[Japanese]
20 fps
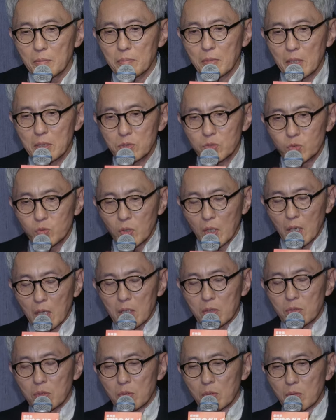まず
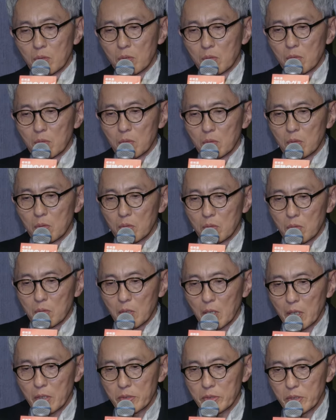はあの
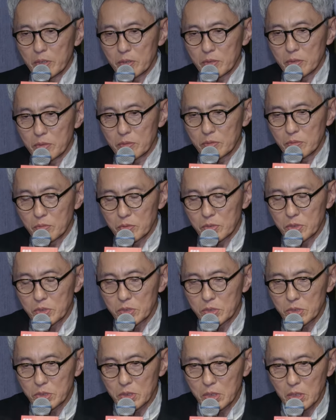来年の
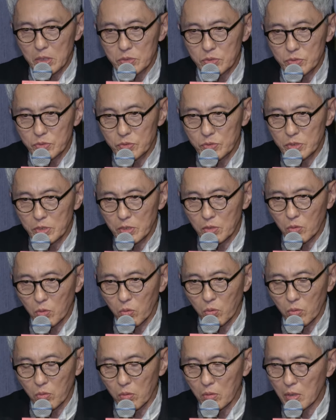1月に
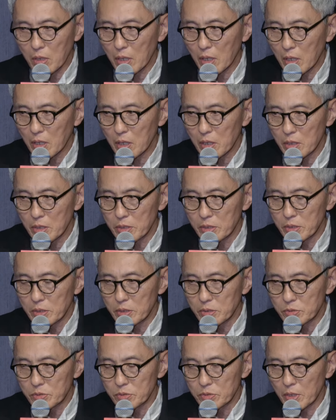公
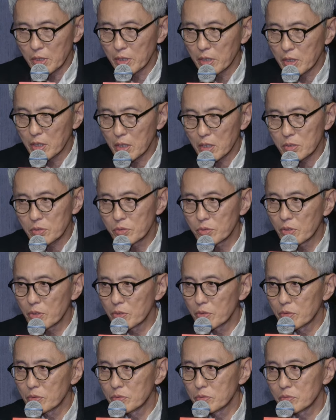開する映画って
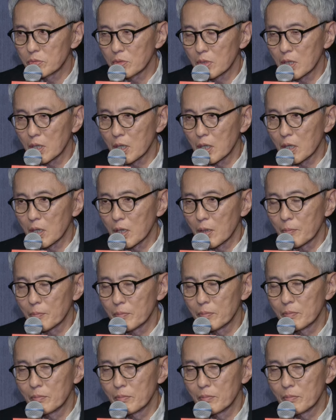いうのが